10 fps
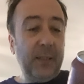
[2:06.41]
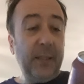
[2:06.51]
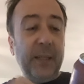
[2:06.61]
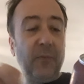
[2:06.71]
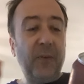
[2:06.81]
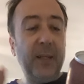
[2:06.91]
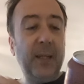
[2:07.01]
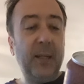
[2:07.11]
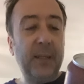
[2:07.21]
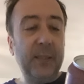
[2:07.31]
Y al
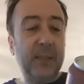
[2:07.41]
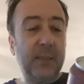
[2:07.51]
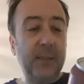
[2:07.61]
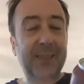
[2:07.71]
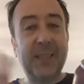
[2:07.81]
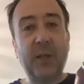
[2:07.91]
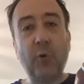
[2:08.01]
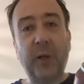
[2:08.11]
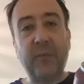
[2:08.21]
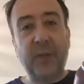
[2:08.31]
final es
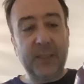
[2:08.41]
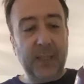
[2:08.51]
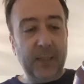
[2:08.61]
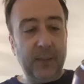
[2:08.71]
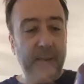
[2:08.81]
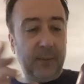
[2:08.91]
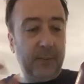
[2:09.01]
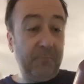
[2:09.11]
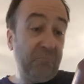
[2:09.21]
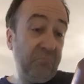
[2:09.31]
seco y refrescante.
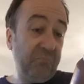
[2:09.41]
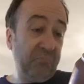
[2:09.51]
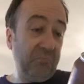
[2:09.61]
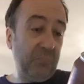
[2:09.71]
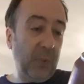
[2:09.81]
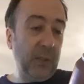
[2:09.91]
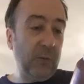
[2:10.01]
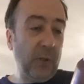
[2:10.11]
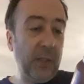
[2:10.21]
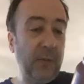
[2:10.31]
qué
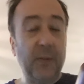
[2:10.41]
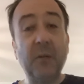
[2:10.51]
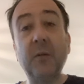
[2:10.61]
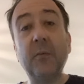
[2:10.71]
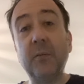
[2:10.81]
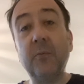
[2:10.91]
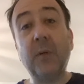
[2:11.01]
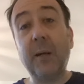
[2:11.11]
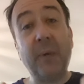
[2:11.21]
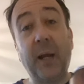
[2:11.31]
es lo que dice. Yo
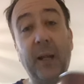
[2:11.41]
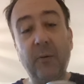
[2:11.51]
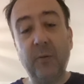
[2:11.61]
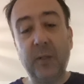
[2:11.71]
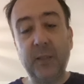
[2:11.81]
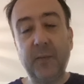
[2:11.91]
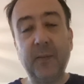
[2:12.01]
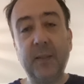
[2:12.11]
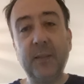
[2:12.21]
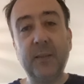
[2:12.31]
nunca me creo lo que
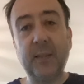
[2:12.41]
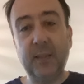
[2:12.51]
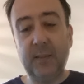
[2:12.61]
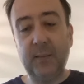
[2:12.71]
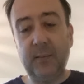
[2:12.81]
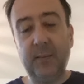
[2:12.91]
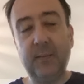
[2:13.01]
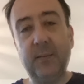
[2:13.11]
dicen estas,